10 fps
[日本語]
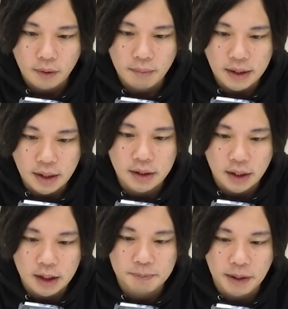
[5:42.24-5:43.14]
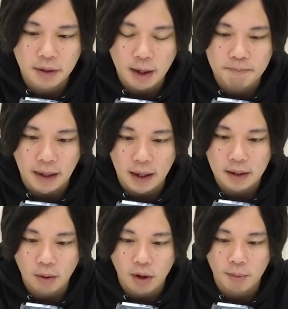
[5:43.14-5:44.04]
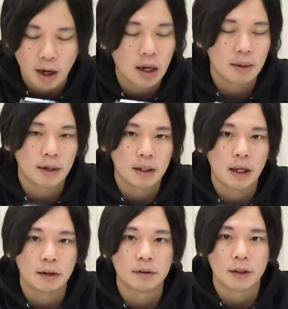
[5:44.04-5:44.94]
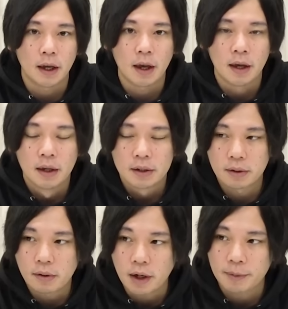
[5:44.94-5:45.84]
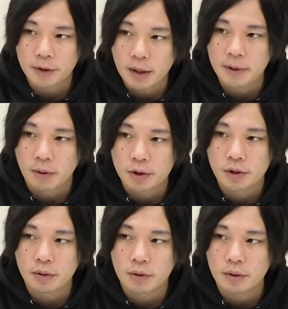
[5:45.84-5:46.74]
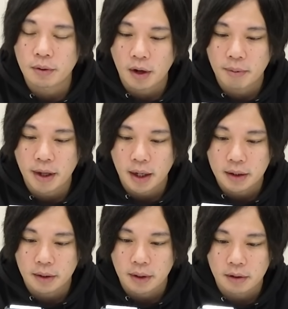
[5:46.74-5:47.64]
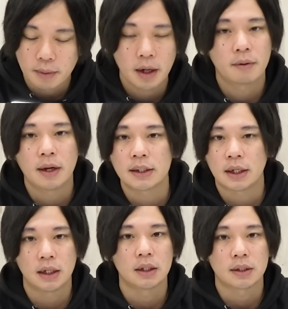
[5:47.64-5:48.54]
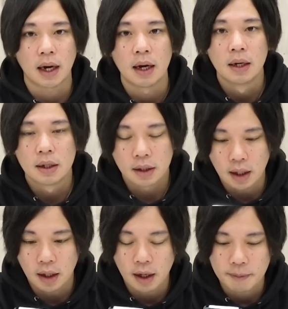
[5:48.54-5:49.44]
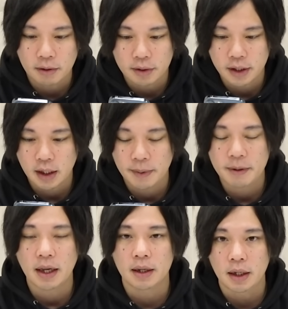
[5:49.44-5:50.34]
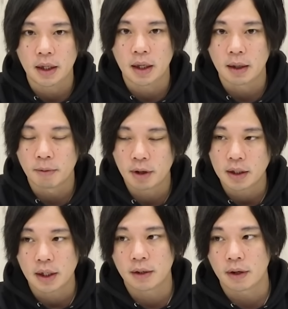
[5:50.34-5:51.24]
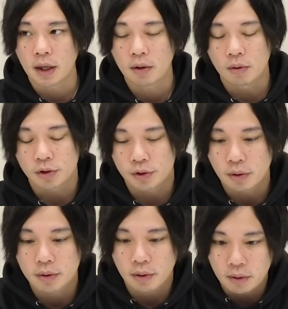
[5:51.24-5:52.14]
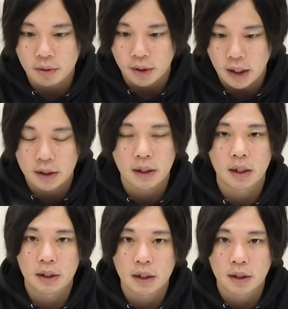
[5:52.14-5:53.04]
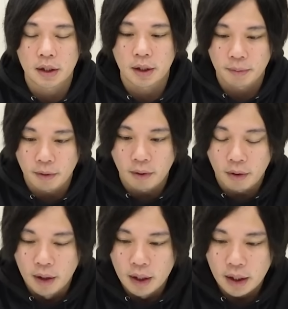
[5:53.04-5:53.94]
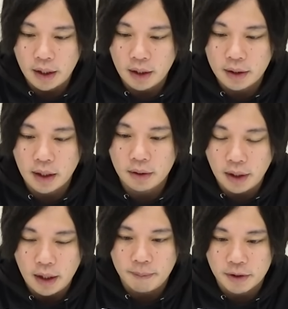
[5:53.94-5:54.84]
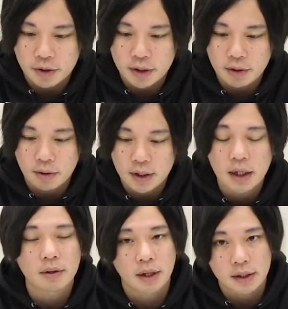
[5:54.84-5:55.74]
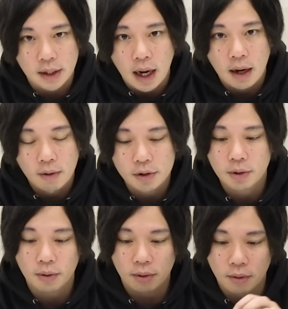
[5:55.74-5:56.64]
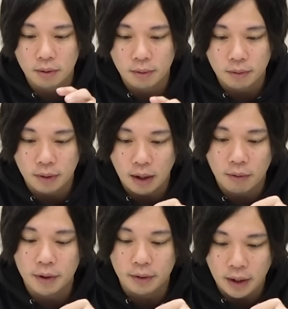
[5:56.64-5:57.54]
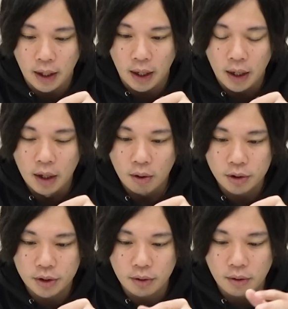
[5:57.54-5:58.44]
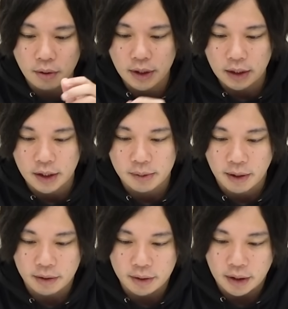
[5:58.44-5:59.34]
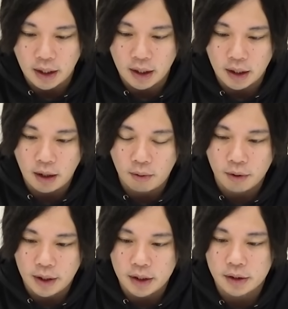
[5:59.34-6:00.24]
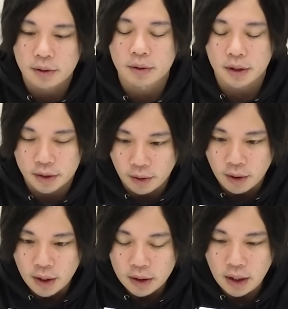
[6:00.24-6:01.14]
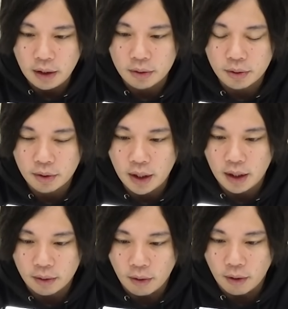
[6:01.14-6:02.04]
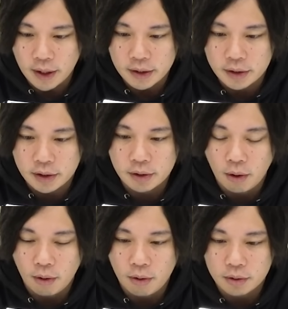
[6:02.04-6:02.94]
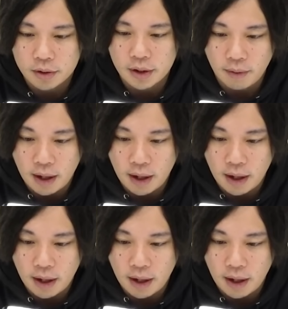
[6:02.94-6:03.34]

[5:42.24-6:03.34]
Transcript: めちゃくちゃなスピードでやっぱコラボが今来ているんでそのコラボのために星4号のコラボキャラってのが生まれるわけじゃないですかでやっぱこの草壁みたいに物語では結構主力の方のキャラクターになっていてもキャラクターのねやっぱ主人公サイドのやつが星56を取ることが多いので星4号になってしまうってキャラが結構いたりするんですよってなるとそのキャラの、えー、救う方法として